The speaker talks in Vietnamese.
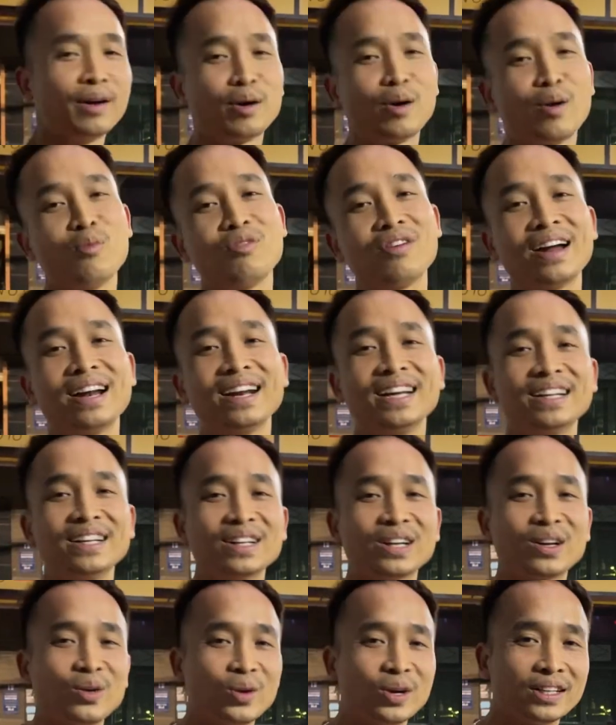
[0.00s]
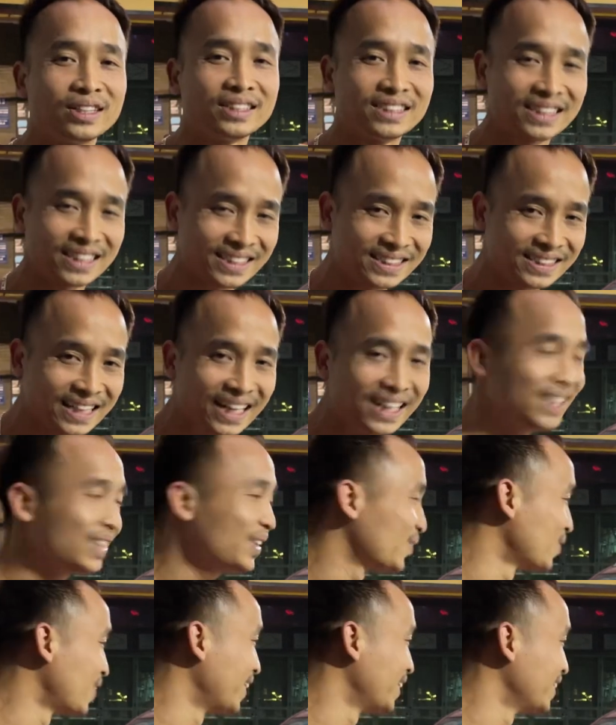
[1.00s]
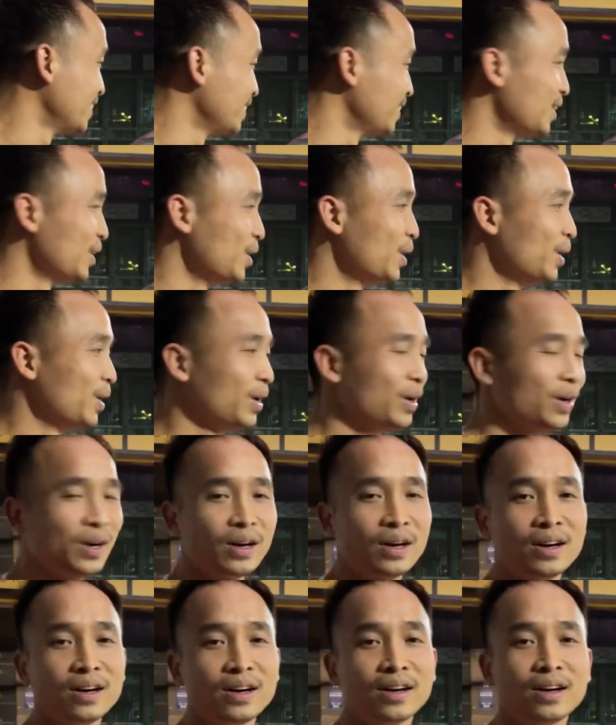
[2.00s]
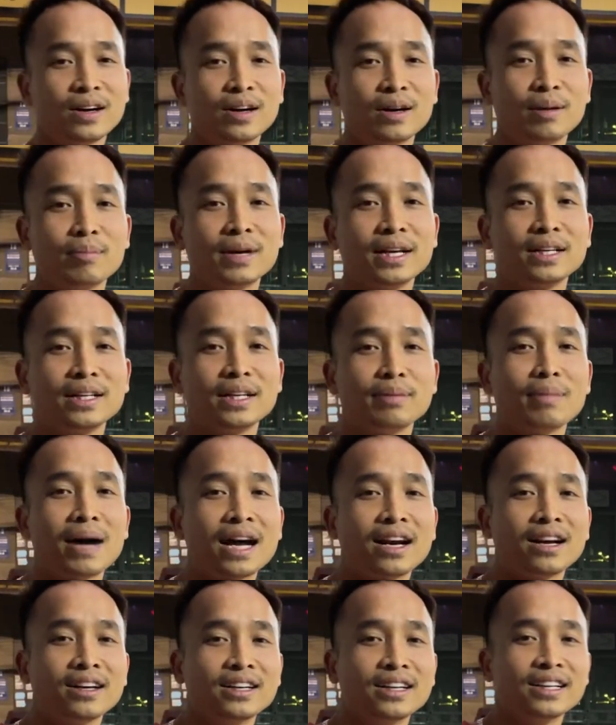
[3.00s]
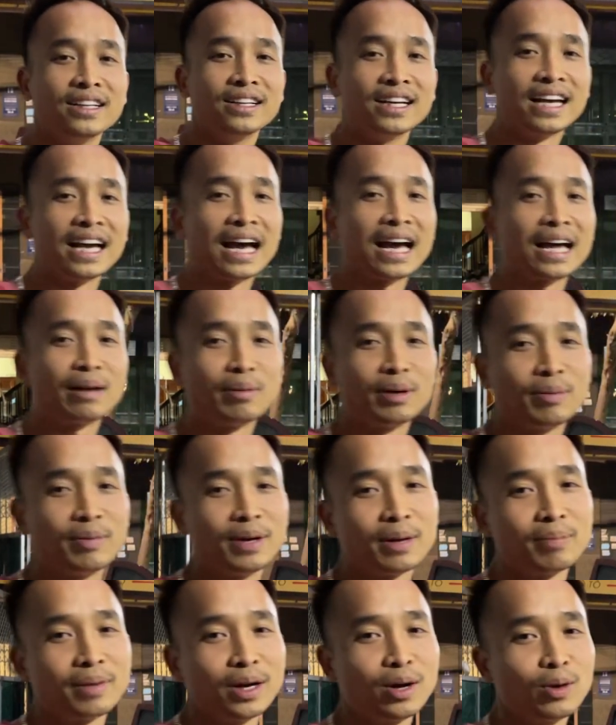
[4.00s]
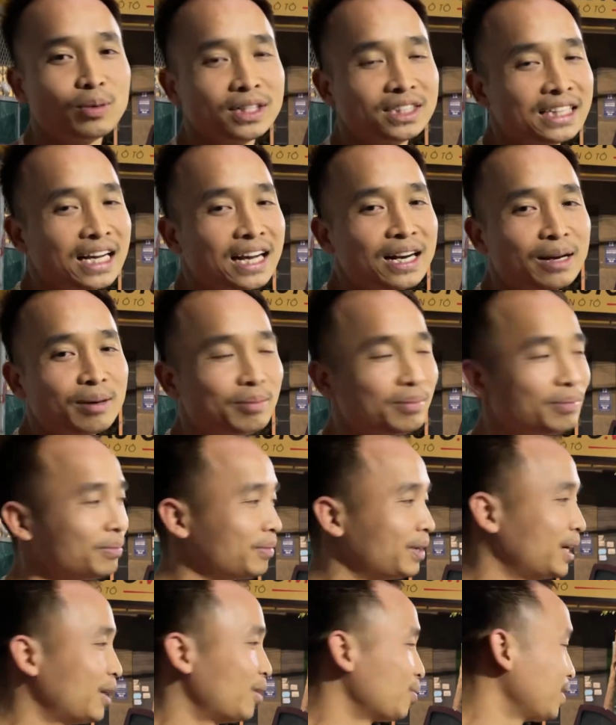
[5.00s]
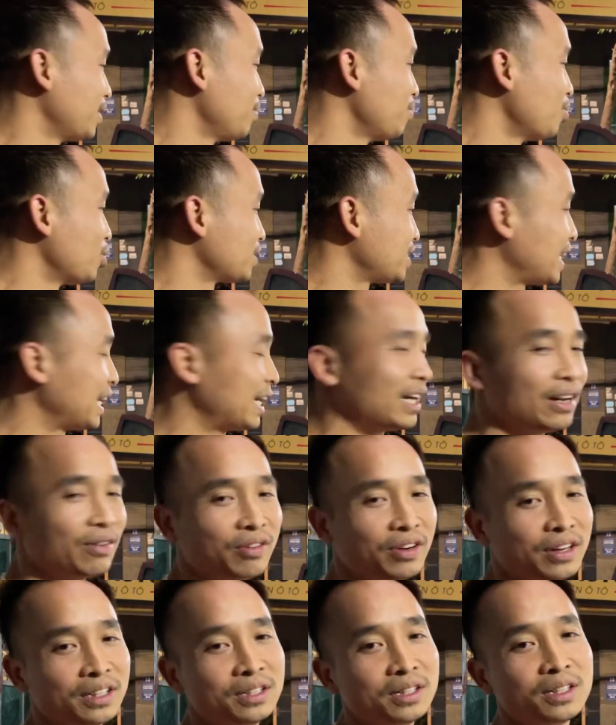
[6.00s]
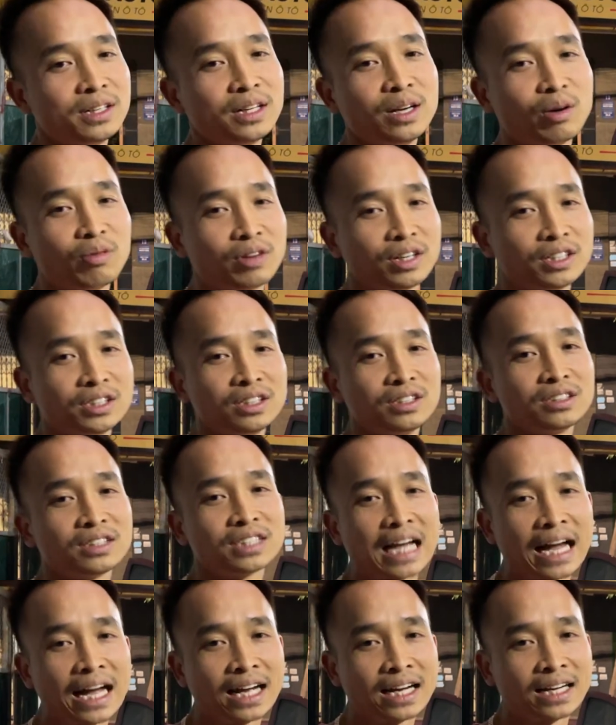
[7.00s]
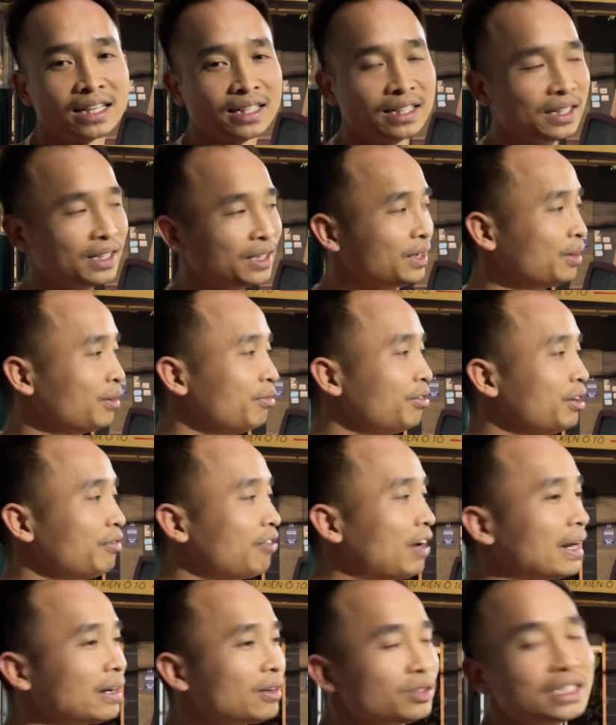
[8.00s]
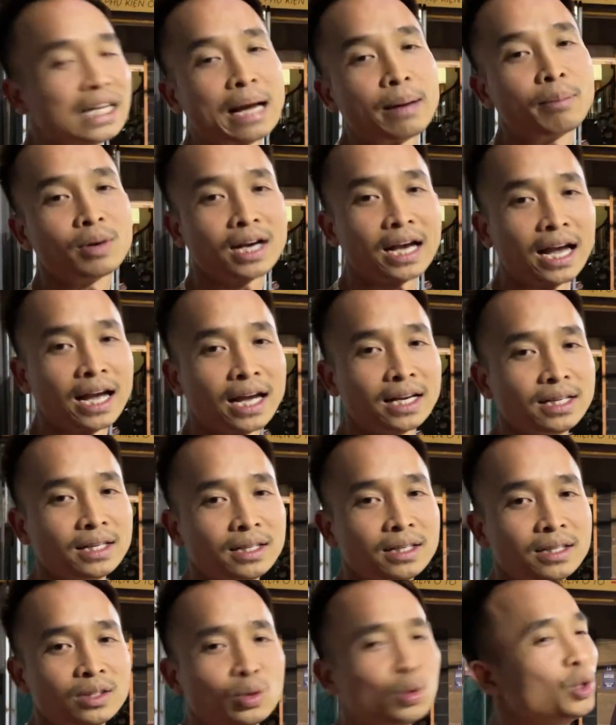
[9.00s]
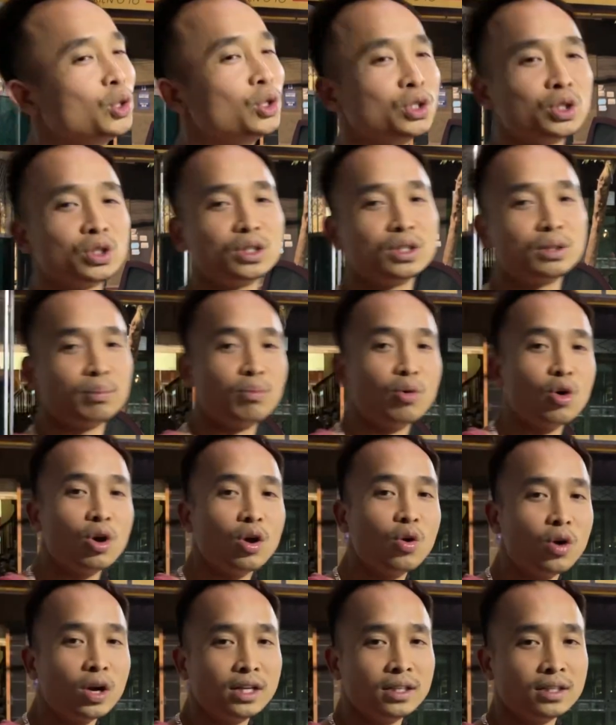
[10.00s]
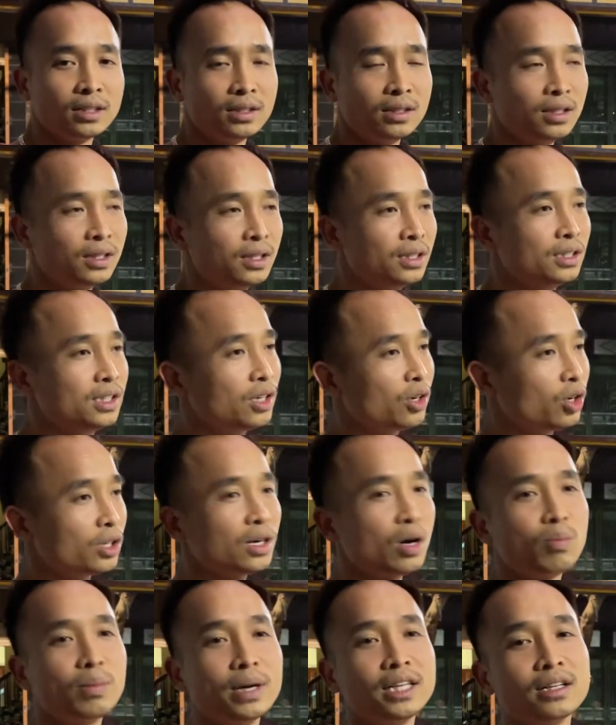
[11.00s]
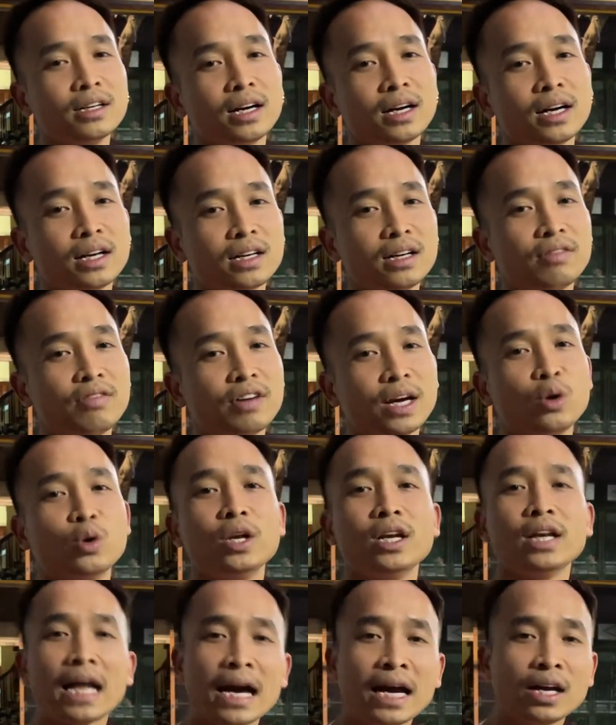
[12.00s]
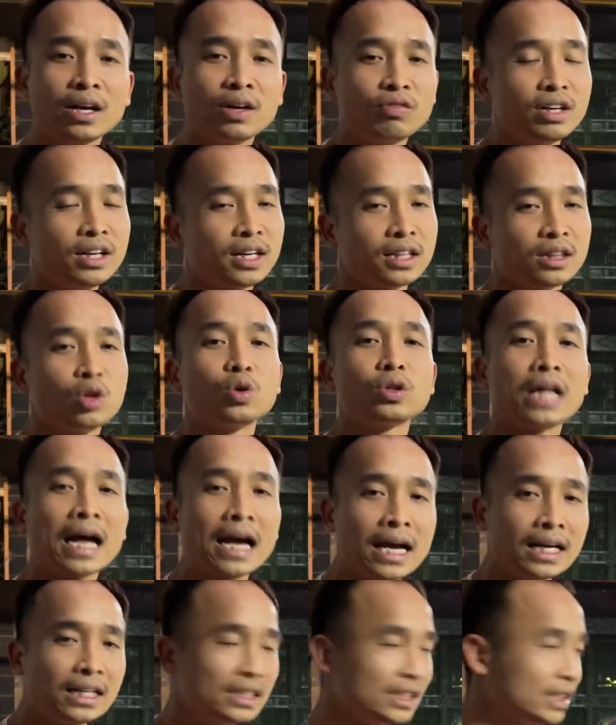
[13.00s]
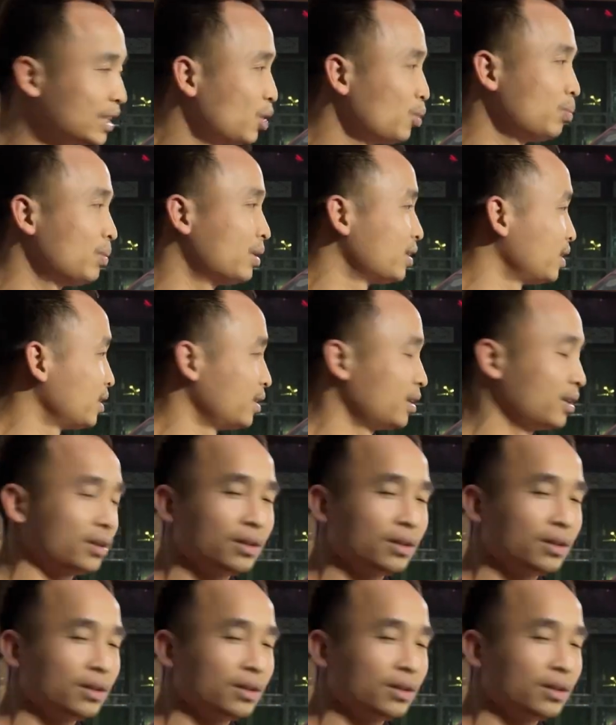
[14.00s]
không pha đin được luôn chắc chắn điều đấy ờ, mình thì ba đời ở nghệ an mình biết mấy ông ấy chắc lắm mấy ông ấy mua xe là phải thương hiệu phải giữ giá vinfast nó giảm một cái Ui, mua luôn chứ còn không bình thường cứ phải hyundai không phải Toyota chứ không bao giờ